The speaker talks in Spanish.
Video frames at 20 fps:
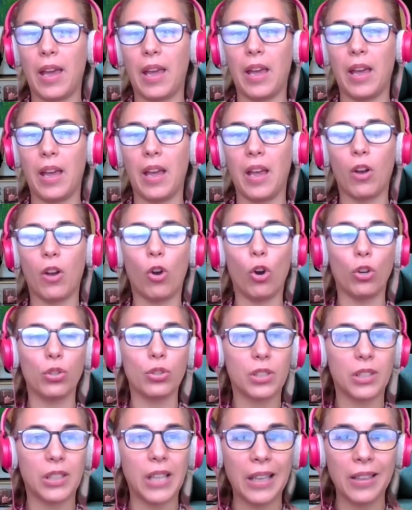eh,
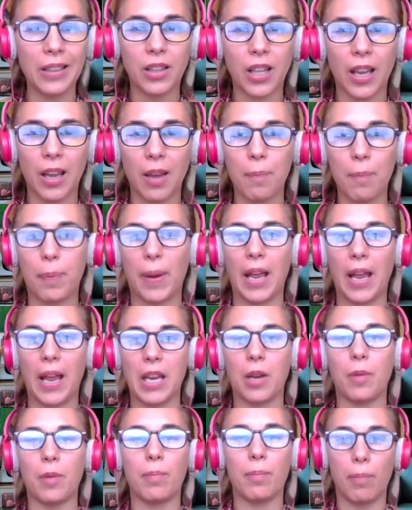constante para
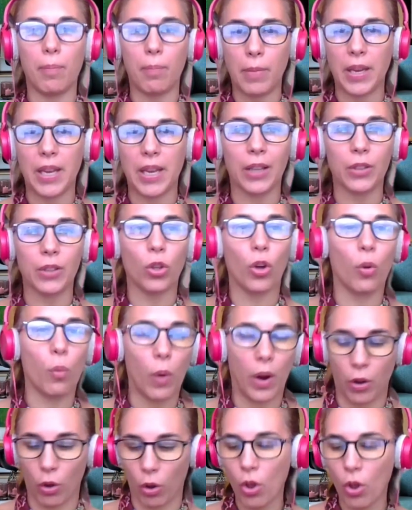ir mirando,
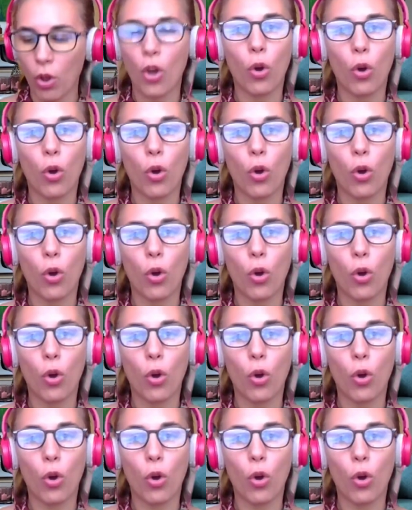bueno,